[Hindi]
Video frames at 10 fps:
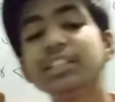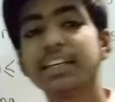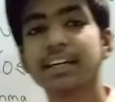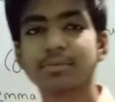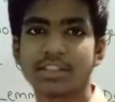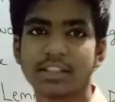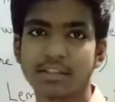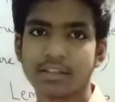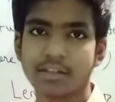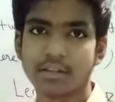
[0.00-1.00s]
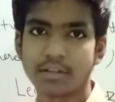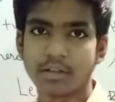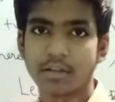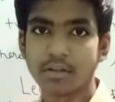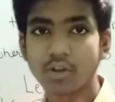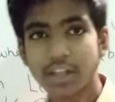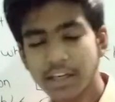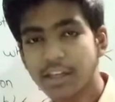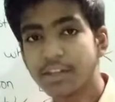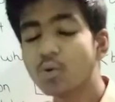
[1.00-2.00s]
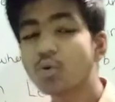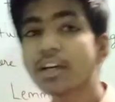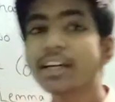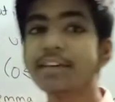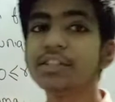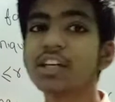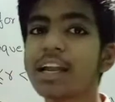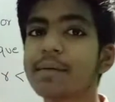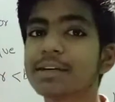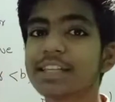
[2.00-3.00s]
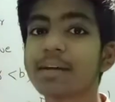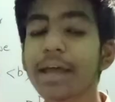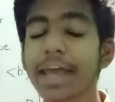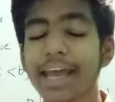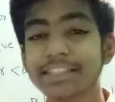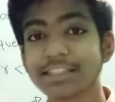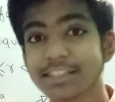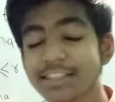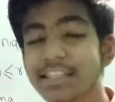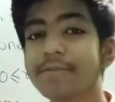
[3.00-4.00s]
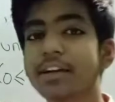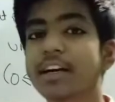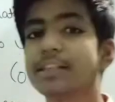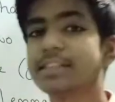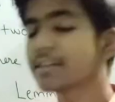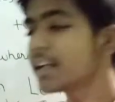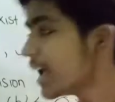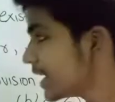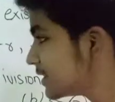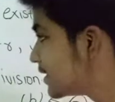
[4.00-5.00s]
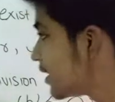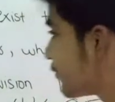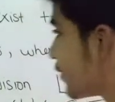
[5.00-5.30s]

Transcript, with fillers: सीखे हमें से तो देखिए यूक्लिड डिवीजन लेमा से हम एच सी एफ निकाल सकते हैं एच सी